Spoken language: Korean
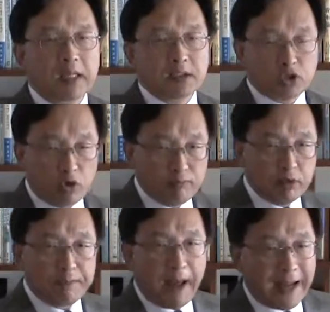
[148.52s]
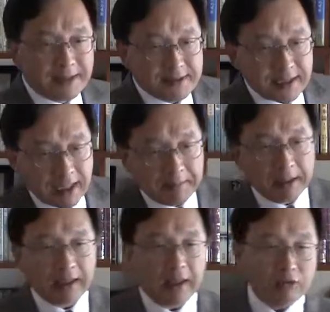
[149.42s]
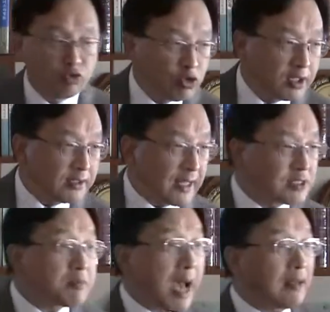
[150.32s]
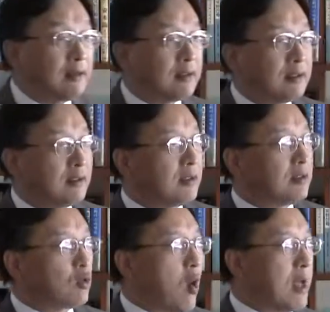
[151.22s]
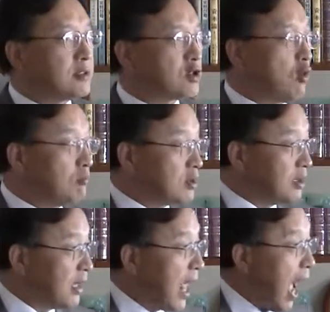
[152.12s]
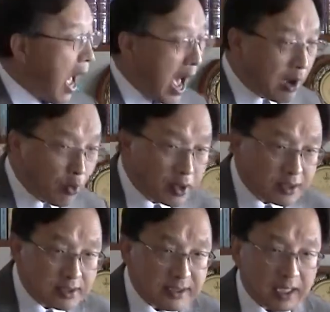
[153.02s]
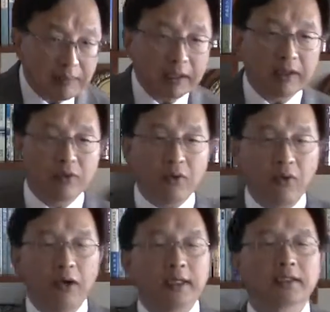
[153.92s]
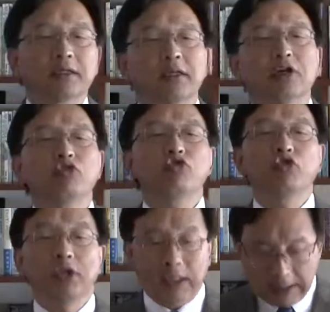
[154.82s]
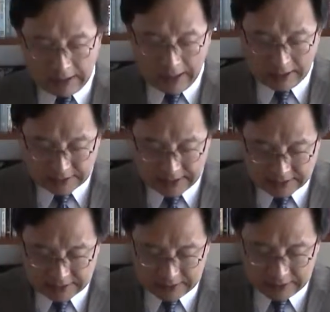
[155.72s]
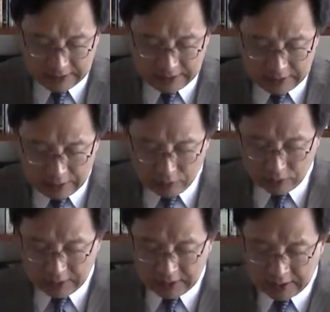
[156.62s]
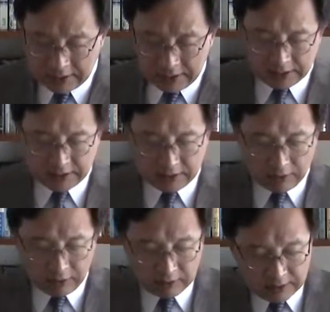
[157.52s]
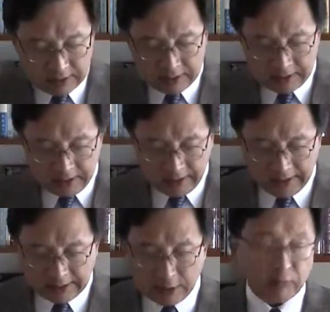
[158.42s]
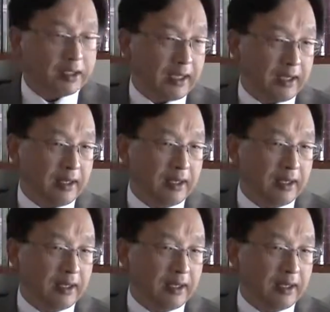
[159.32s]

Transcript: 선물 받는 사람에게 유익이 되지만 또한 선물을 하고 있는 사람에게도 큰 유익이 된다는 사실을 우리는 기억을 해야 됩니다.